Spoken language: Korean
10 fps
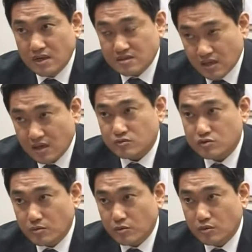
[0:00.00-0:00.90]
생각도
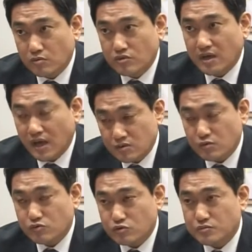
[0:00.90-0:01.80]
젊고 우리의
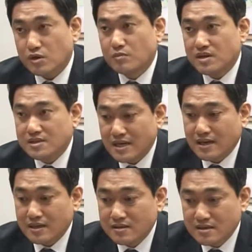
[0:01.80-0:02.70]
행동도 좀 젊어야 되지
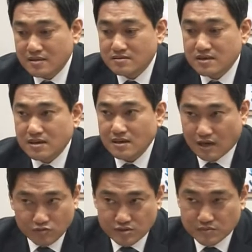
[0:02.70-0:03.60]
않겠느냐 이런 생각을
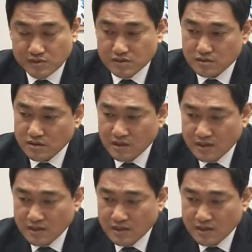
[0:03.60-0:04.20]
갖고 있습니다. 그래서